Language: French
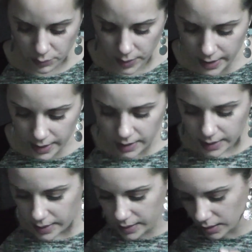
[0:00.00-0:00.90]
voulait
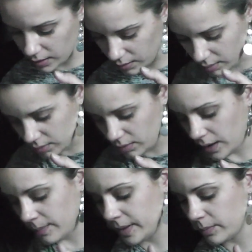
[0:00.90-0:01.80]
et euh,
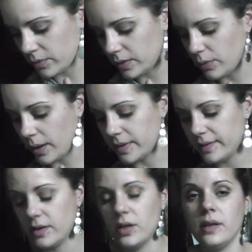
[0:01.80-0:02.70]
elle m'a demandé de lui ramener
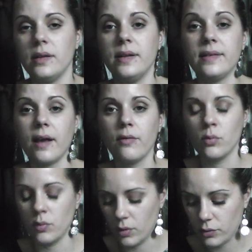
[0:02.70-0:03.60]
des,
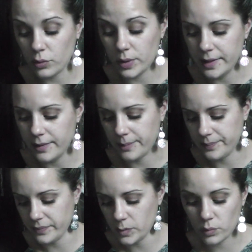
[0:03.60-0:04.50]
savons solides,
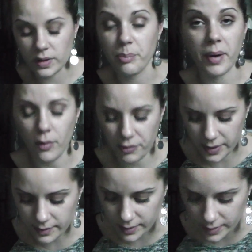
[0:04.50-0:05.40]
des pains en fait.